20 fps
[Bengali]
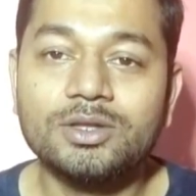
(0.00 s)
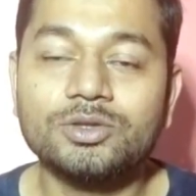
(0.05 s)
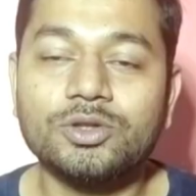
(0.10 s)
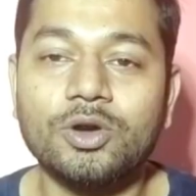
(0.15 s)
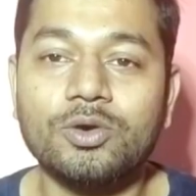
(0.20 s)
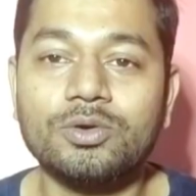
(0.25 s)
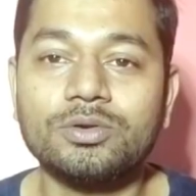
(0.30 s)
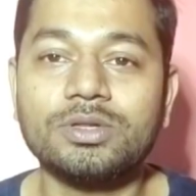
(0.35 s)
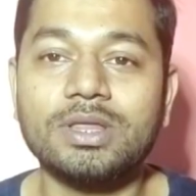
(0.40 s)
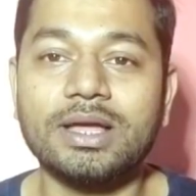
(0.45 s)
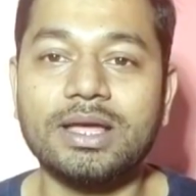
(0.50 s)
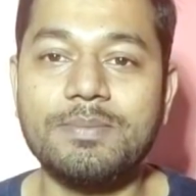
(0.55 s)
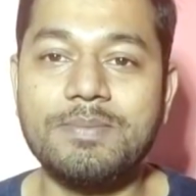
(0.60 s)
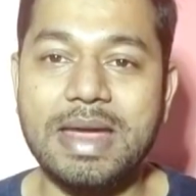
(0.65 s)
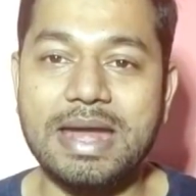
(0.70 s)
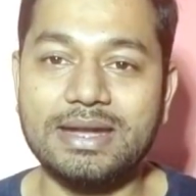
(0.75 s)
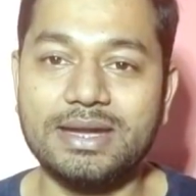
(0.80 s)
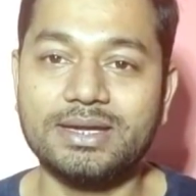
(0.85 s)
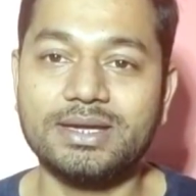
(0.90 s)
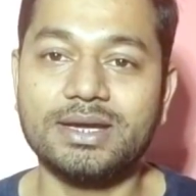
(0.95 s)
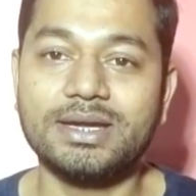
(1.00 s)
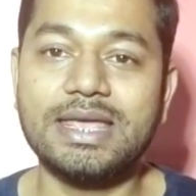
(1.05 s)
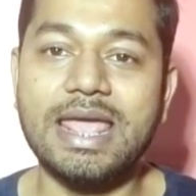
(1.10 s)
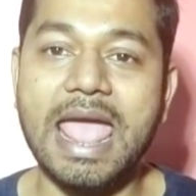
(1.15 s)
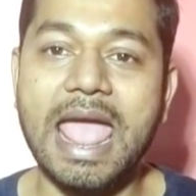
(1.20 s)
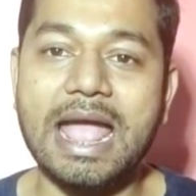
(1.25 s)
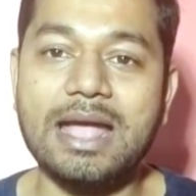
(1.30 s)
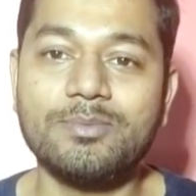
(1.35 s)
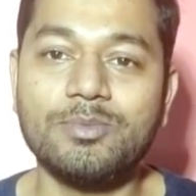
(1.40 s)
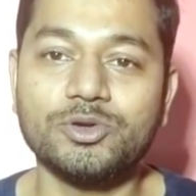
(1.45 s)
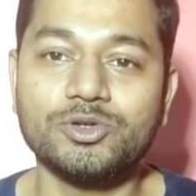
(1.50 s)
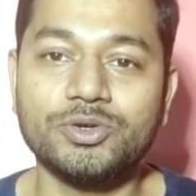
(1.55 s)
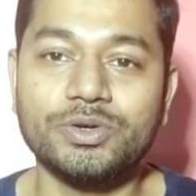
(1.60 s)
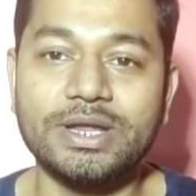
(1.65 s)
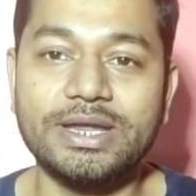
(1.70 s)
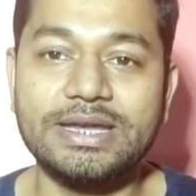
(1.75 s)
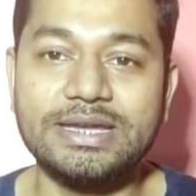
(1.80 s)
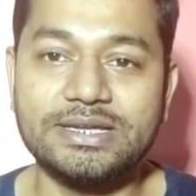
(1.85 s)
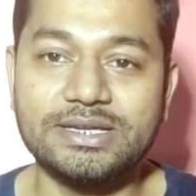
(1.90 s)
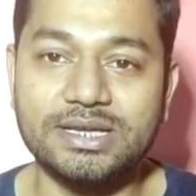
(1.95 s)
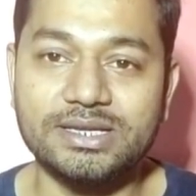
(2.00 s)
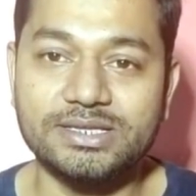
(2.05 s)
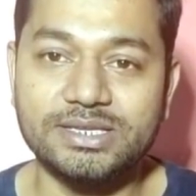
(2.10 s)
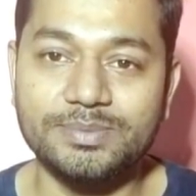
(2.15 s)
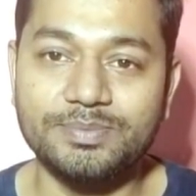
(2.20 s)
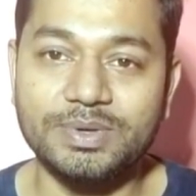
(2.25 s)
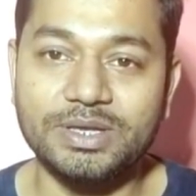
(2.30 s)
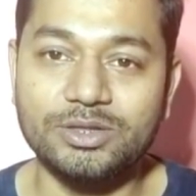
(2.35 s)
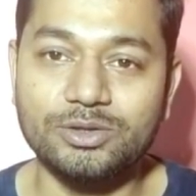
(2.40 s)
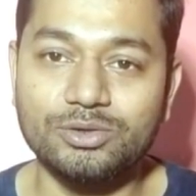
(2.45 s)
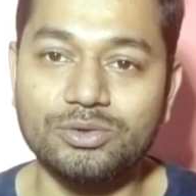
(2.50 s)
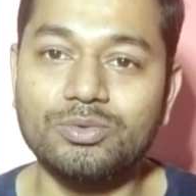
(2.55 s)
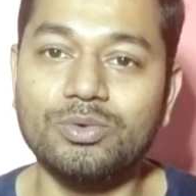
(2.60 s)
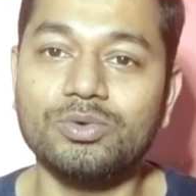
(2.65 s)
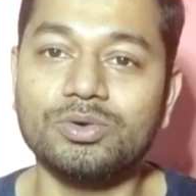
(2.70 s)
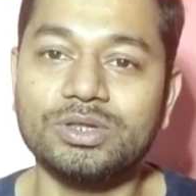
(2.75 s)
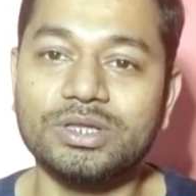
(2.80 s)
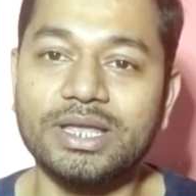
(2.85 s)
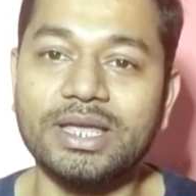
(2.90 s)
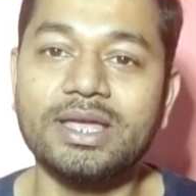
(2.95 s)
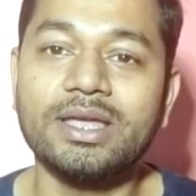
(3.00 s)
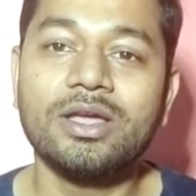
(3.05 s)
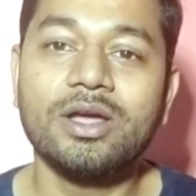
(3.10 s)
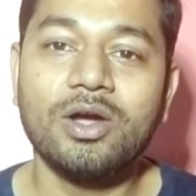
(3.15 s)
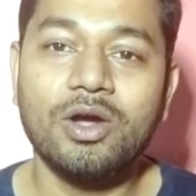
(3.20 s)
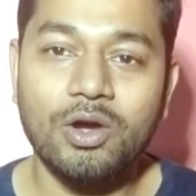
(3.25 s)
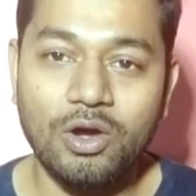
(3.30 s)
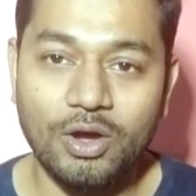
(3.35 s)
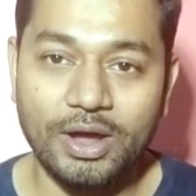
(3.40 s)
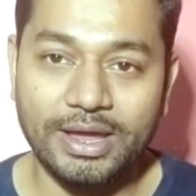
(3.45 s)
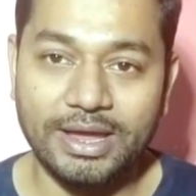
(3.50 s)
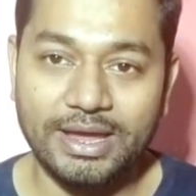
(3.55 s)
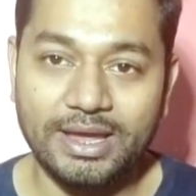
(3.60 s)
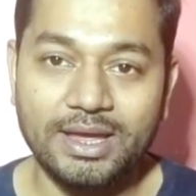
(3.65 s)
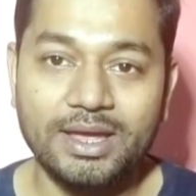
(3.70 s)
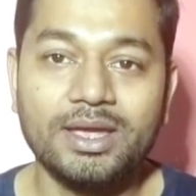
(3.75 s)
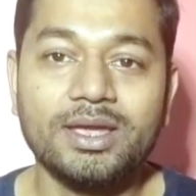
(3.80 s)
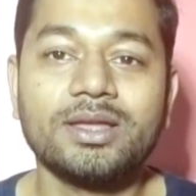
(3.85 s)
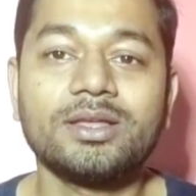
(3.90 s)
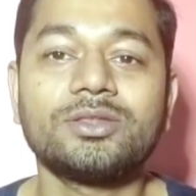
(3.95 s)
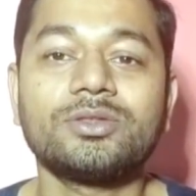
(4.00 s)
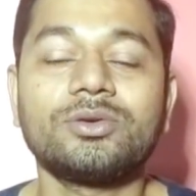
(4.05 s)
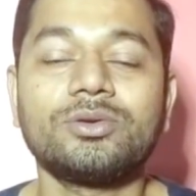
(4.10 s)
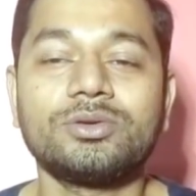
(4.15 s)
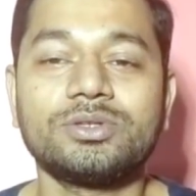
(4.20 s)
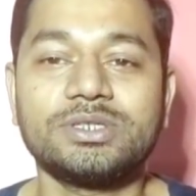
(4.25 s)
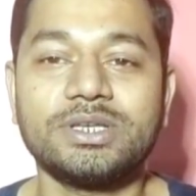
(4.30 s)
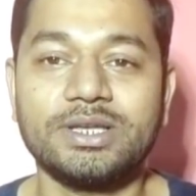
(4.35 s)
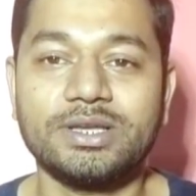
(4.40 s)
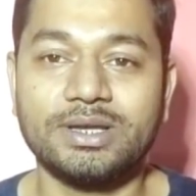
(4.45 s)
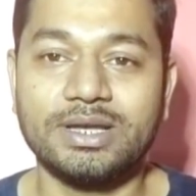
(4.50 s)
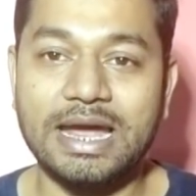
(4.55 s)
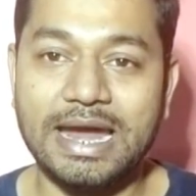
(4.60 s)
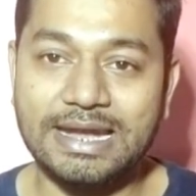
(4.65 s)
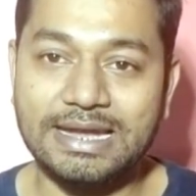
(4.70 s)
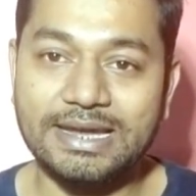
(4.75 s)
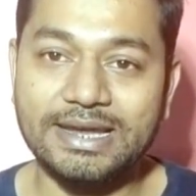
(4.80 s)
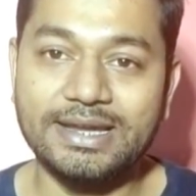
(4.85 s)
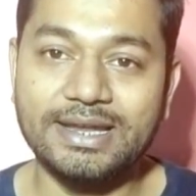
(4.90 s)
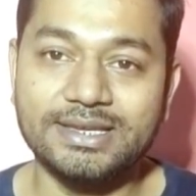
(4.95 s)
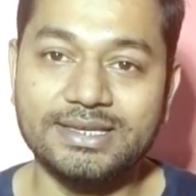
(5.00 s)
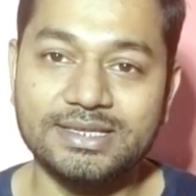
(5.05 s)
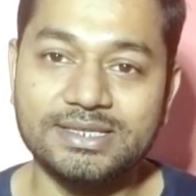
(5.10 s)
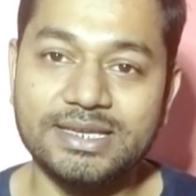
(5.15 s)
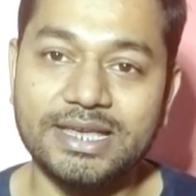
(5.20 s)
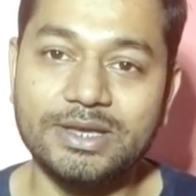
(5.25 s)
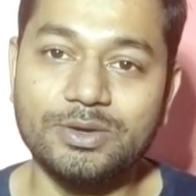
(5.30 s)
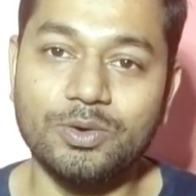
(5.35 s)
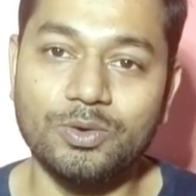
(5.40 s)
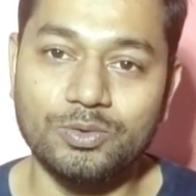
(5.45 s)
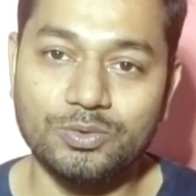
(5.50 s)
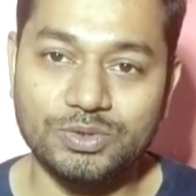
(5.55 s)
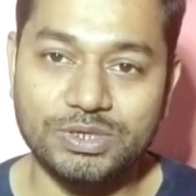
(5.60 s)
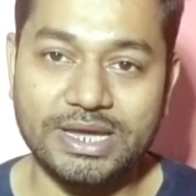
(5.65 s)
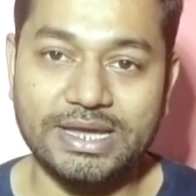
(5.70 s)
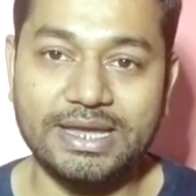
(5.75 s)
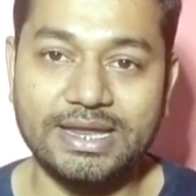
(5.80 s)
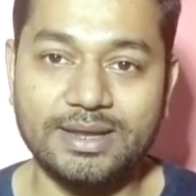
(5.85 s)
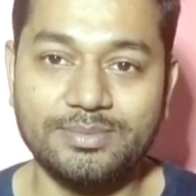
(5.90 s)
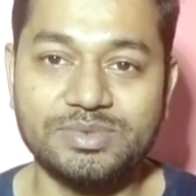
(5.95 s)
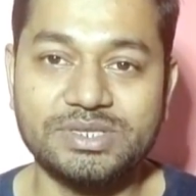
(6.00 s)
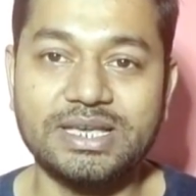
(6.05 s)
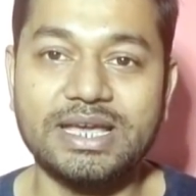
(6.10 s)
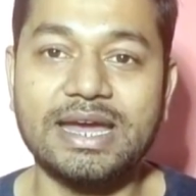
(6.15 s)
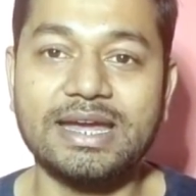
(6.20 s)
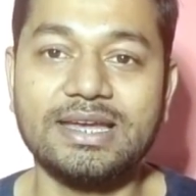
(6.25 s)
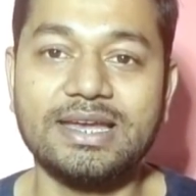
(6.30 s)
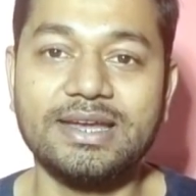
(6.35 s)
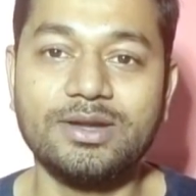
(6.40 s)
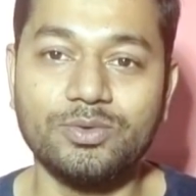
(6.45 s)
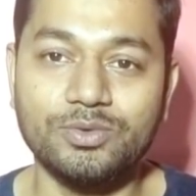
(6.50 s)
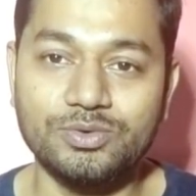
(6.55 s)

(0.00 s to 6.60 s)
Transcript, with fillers: তখন তাকে ম্যান্ডেটারি এক বছরে ইন্টার্নশিপ কিন্তু করতে হয় তো যে গাইডলাইন আছে সেই অনুযায়ী এনএমসি গাইডলাইন